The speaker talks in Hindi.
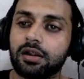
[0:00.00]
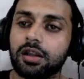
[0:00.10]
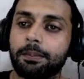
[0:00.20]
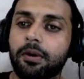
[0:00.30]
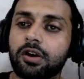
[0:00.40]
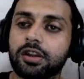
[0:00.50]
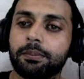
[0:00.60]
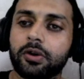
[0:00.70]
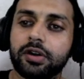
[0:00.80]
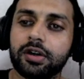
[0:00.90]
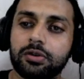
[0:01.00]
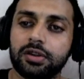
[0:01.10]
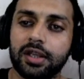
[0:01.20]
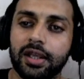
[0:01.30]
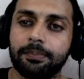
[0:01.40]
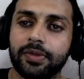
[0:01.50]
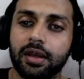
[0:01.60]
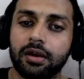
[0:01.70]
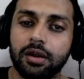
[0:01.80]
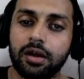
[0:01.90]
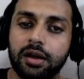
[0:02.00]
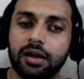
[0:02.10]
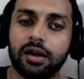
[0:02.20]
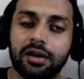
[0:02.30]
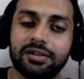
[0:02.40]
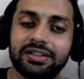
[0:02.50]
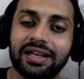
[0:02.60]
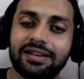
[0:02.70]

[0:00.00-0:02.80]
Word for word: ये बहुत इंपॉर्टेंट होती है ये